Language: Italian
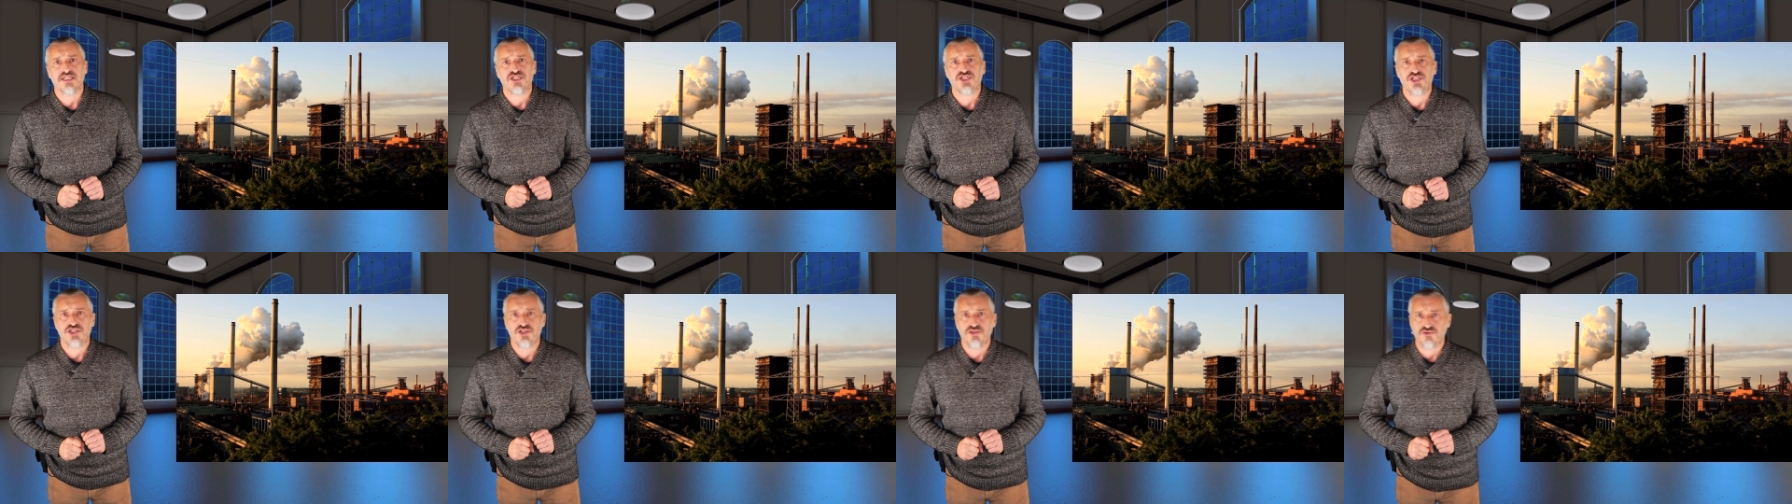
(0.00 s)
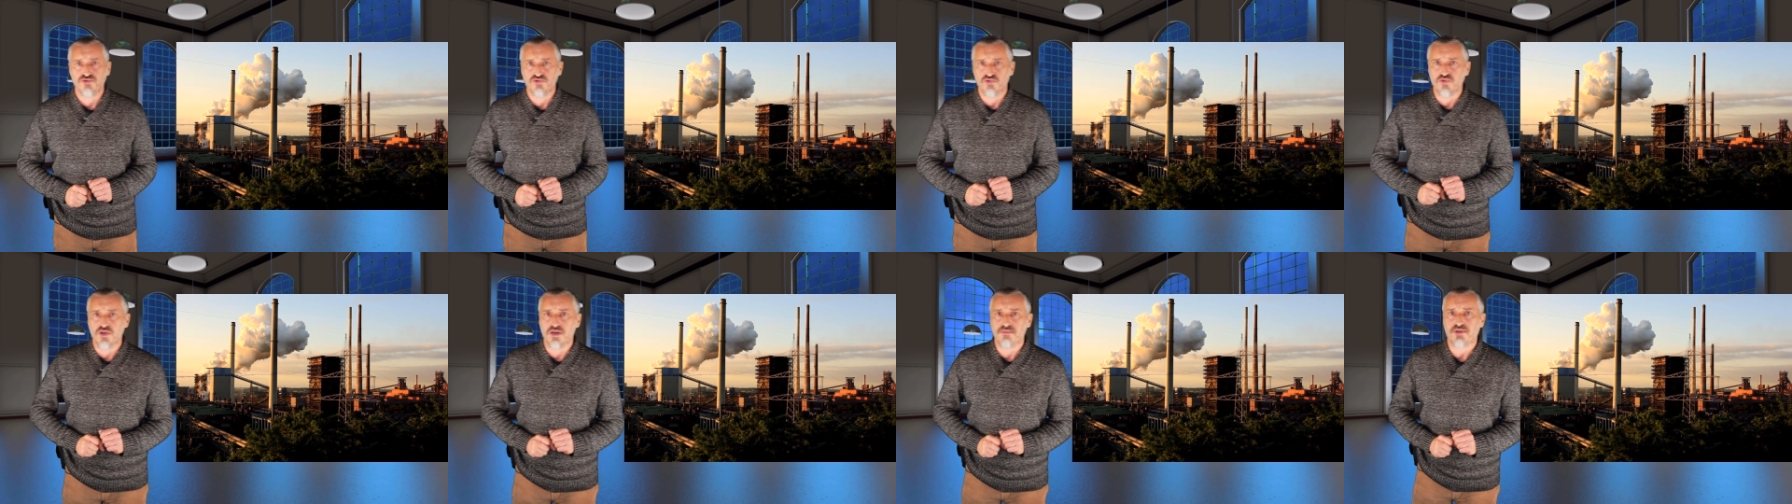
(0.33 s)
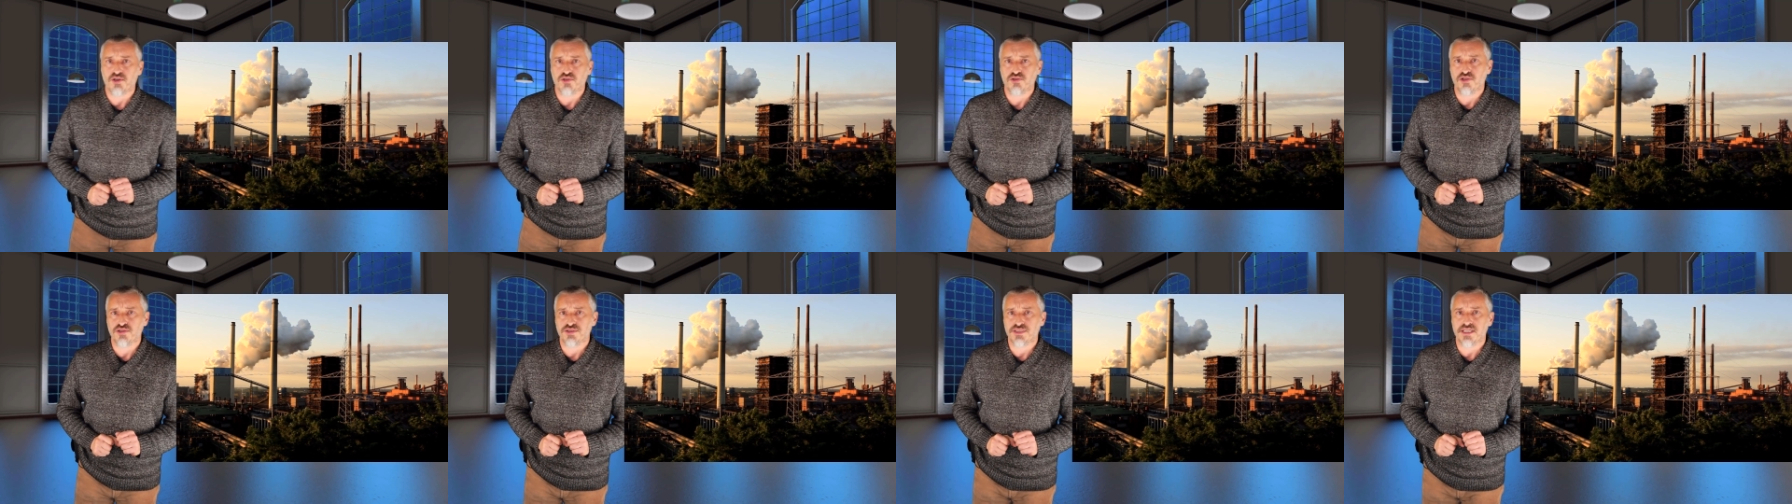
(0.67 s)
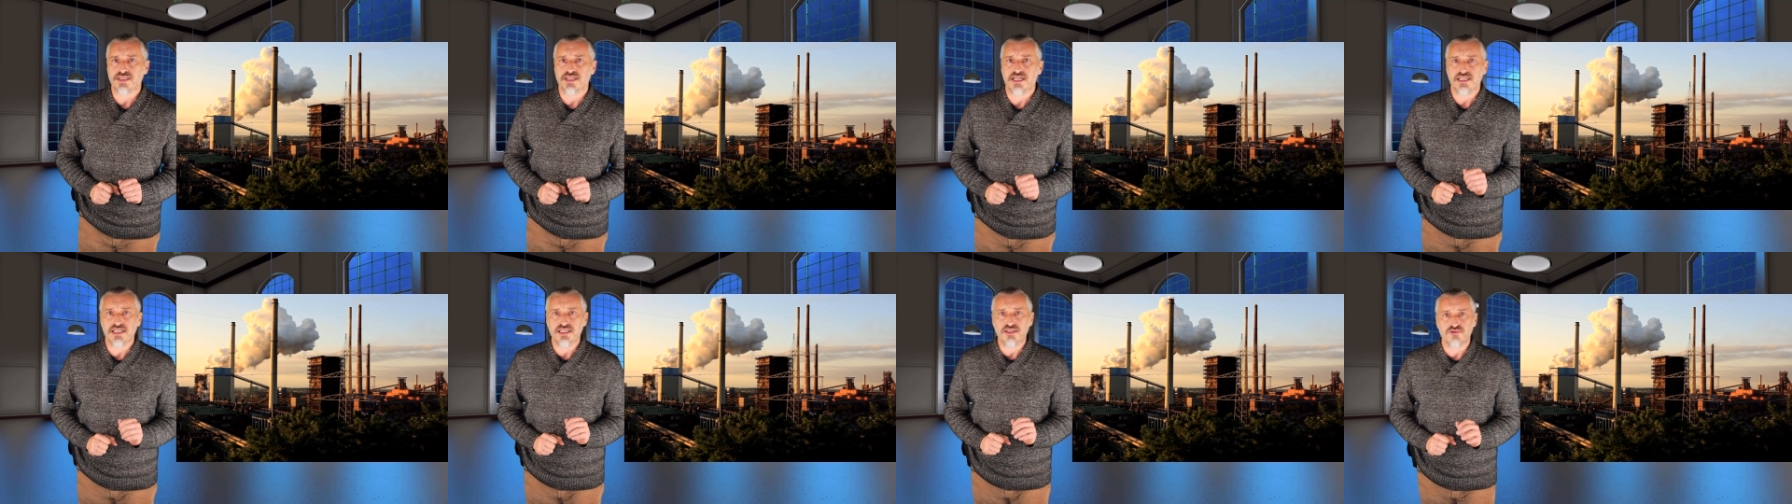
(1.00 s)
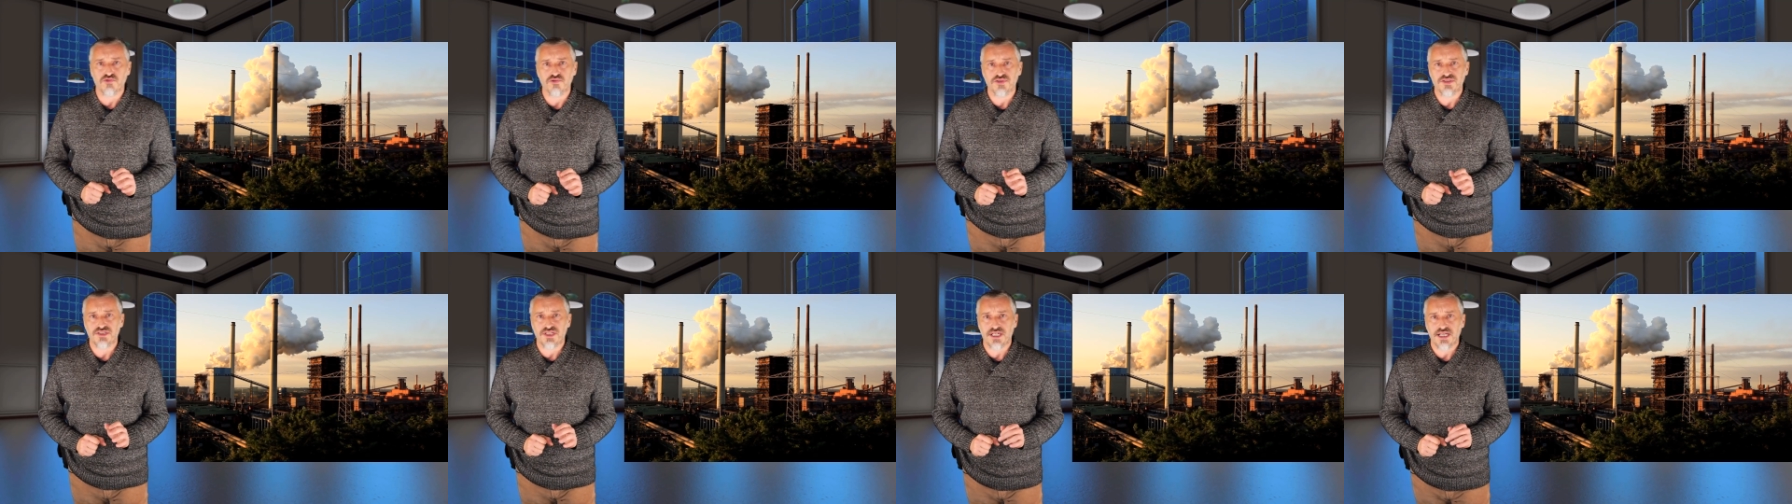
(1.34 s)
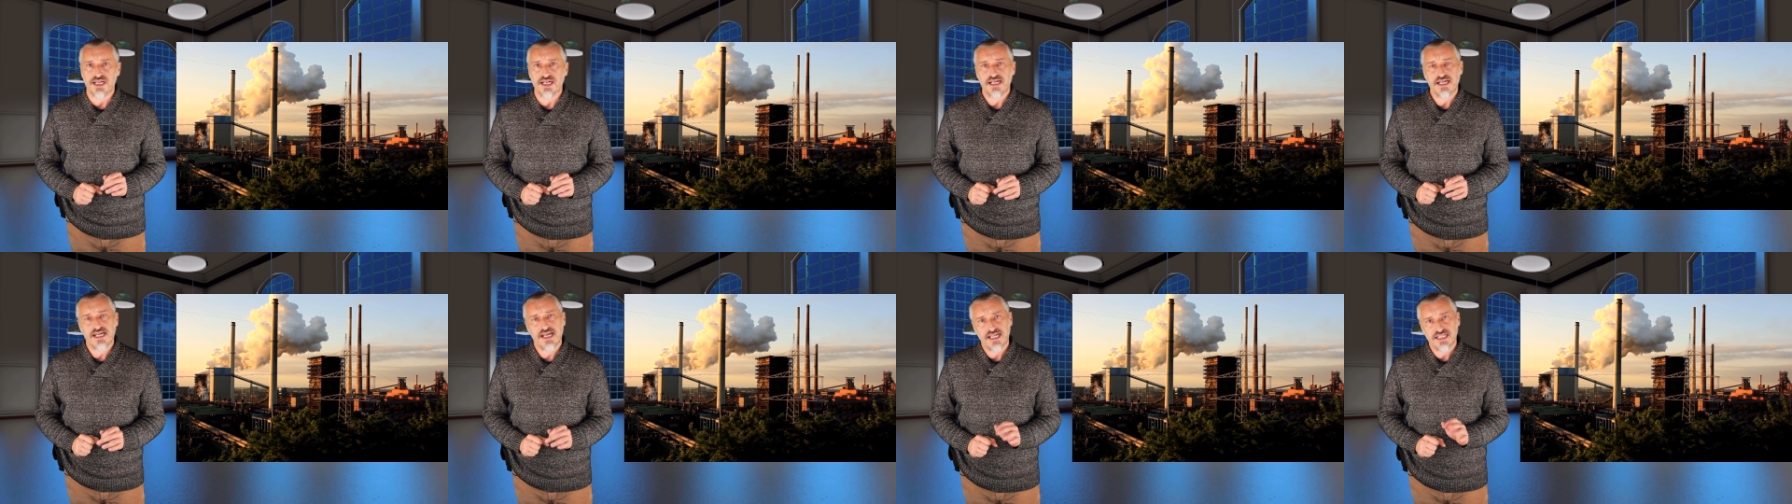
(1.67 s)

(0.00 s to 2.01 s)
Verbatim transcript: la CO2 prodotta dall'industria